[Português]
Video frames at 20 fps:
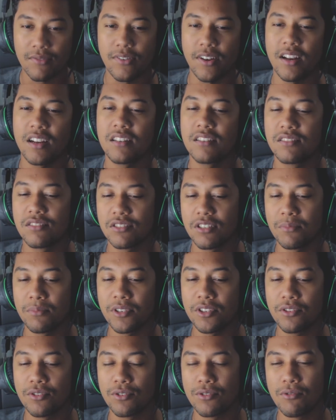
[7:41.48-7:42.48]
Fala nisso, eu
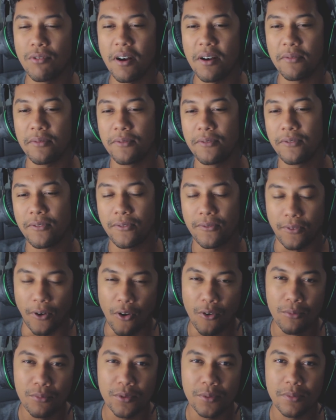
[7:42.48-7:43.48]
também tô com uma
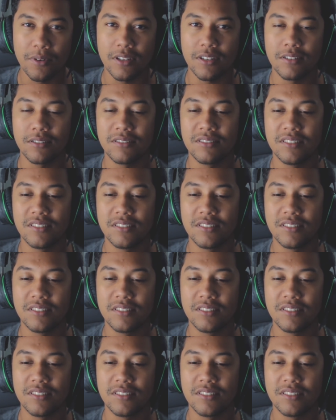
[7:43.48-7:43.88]
fome, mano.